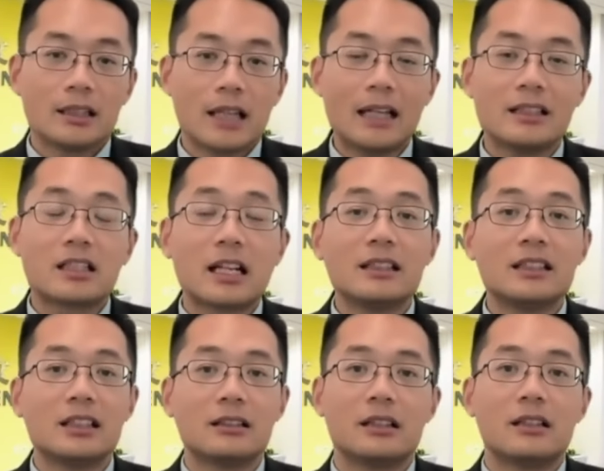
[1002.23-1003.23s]
嗯，他的
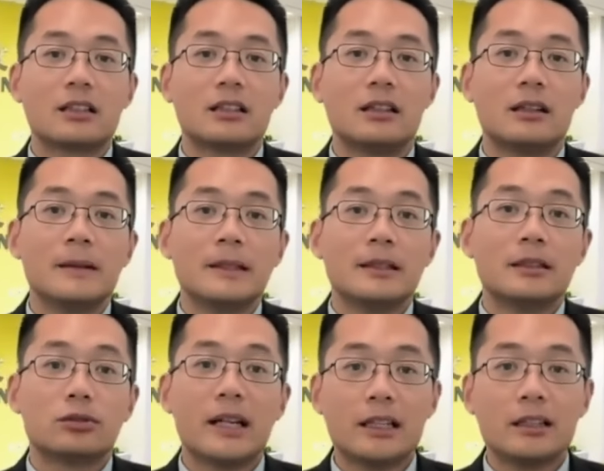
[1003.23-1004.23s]
申请呢是，
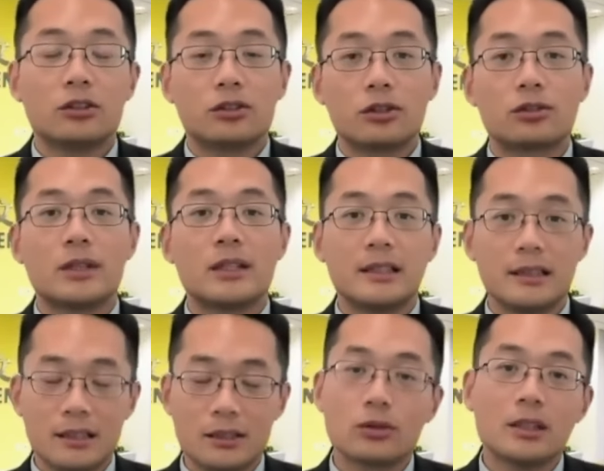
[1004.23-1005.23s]
所以这就是说，
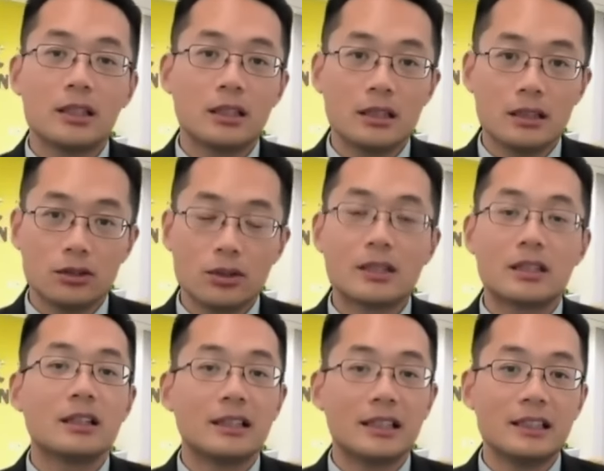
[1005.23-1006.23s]
您说的
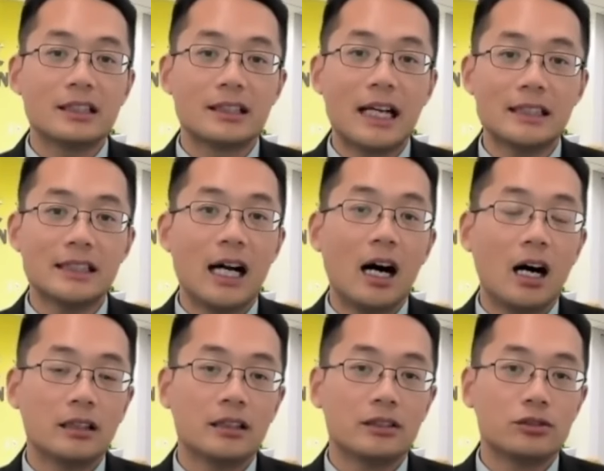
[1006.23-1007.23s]
确实是提醒大家
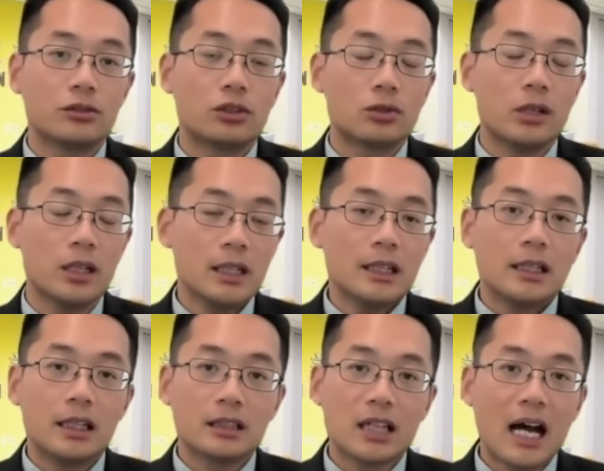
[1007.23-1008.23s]
哈，那就是说，
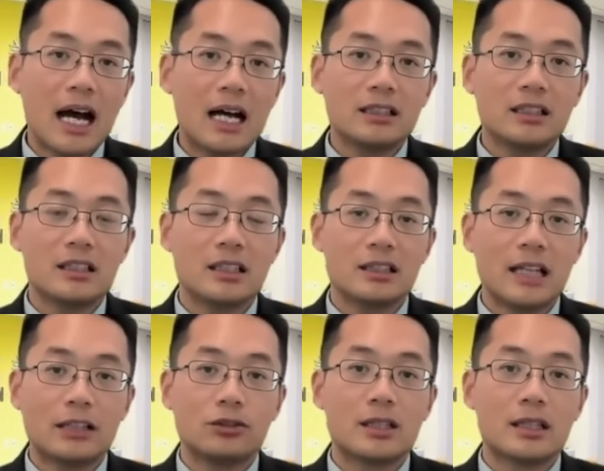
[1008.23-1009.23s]
呃，他的这
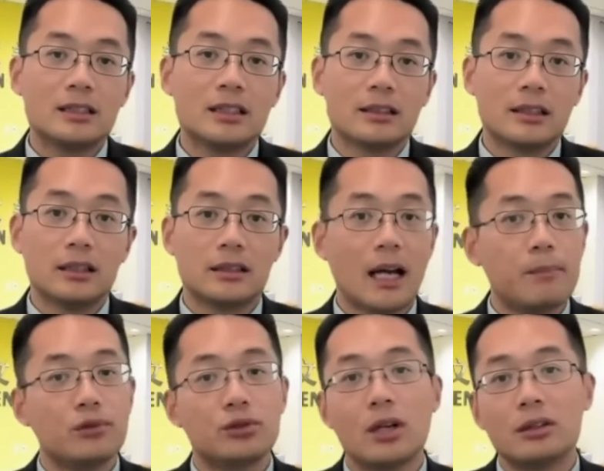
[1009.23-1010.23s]
个大学申请呢，
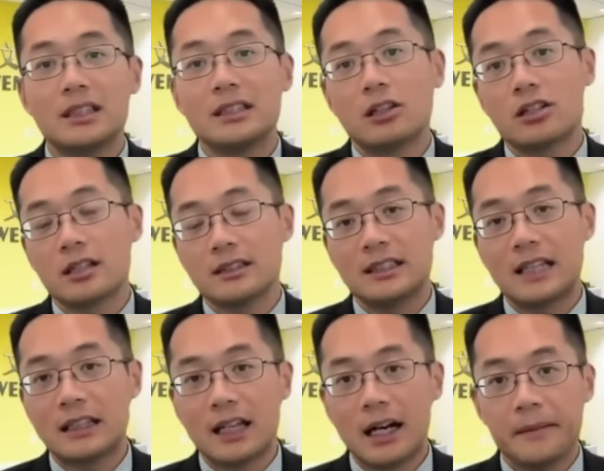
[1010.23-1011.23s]
他不需要提交成
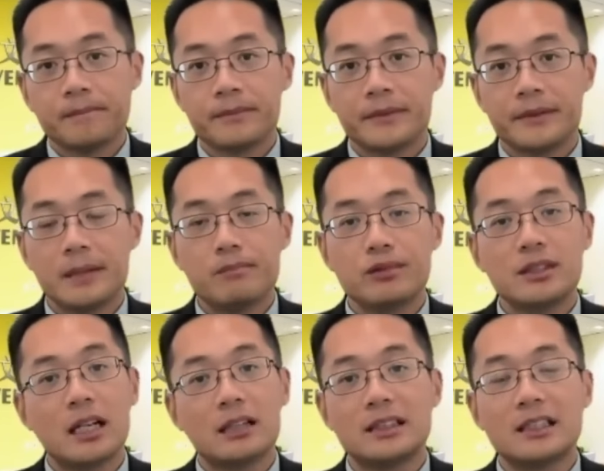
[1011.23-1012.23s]
绩单的，那
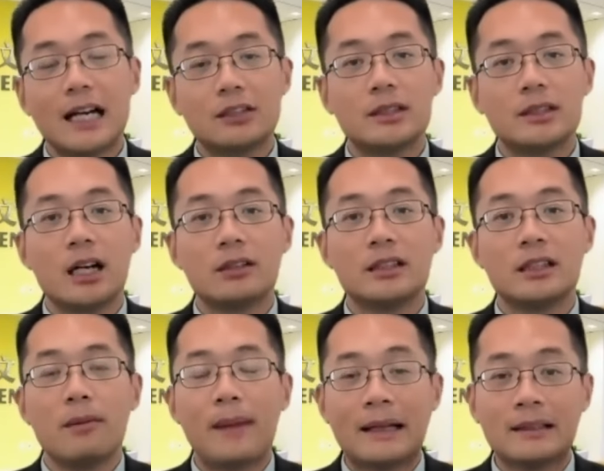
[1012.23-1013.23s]
不像其他学校，
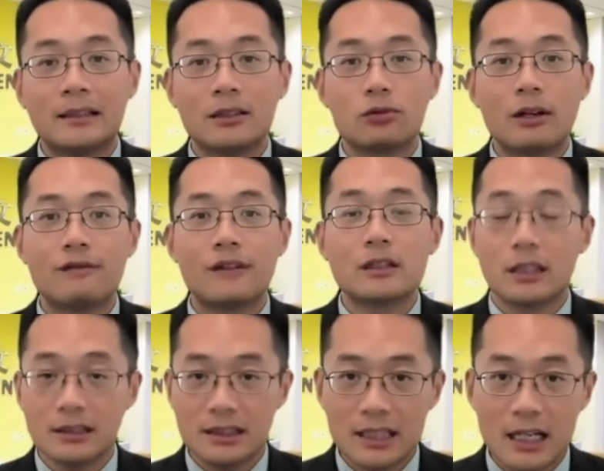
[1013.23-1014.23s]
你要把你的官方
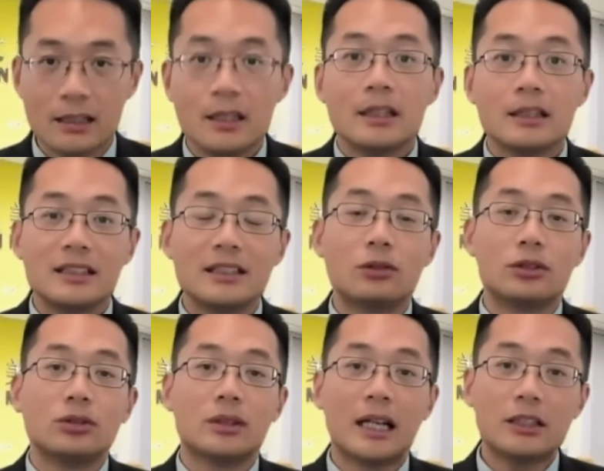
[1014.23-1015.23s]
成绩单寄
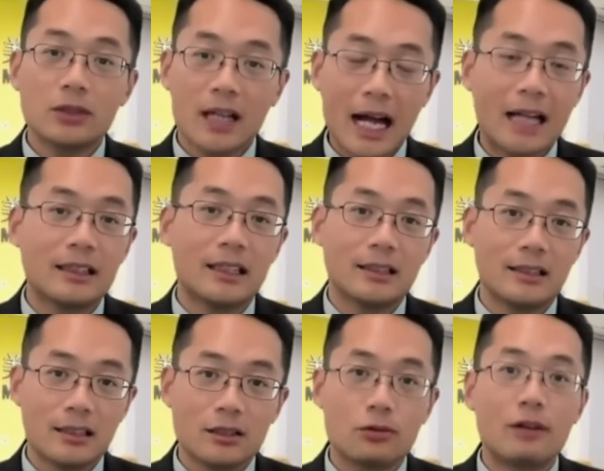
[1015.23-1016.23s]
过去，他就看你
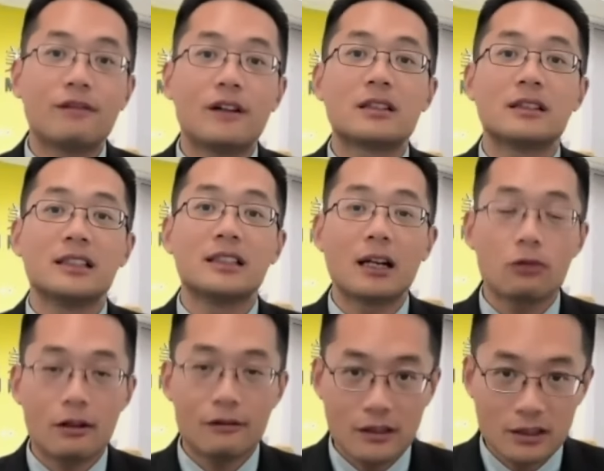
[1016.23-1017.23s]
的这个官方成绩
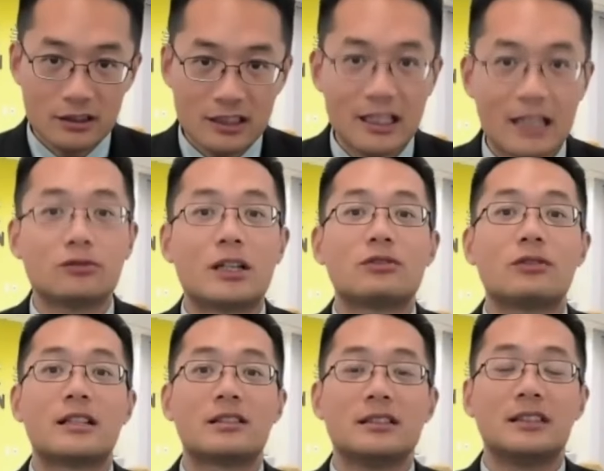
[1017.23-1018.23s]
单，官方成绩单算
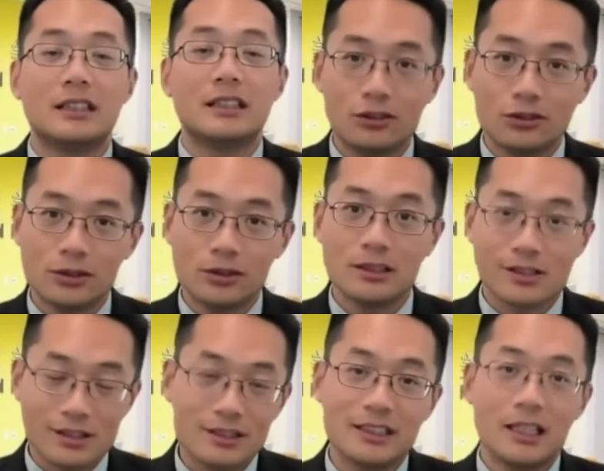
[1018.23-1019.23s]
出来是几，他就
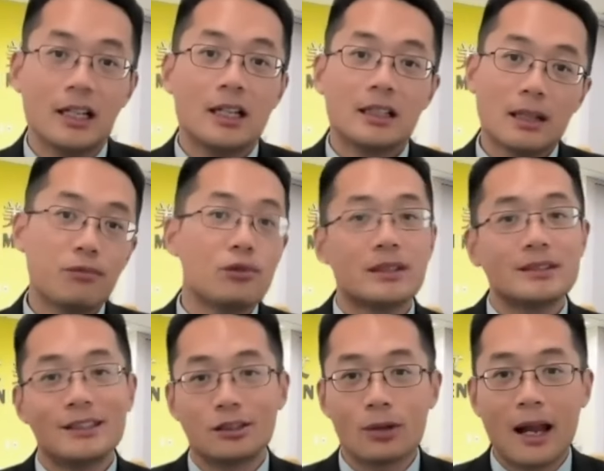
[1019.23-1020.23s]
是几，他不
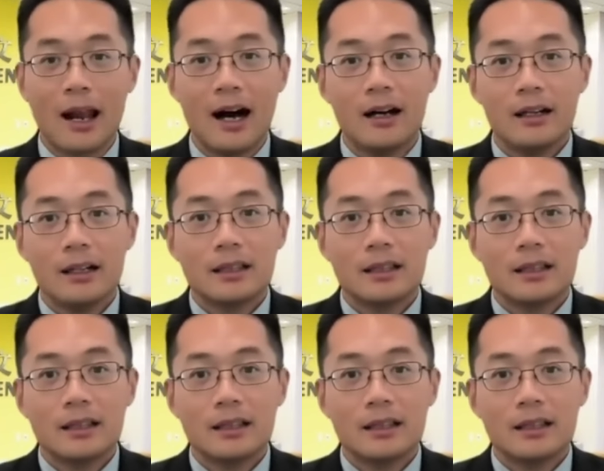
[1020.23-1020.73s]
会自己算了。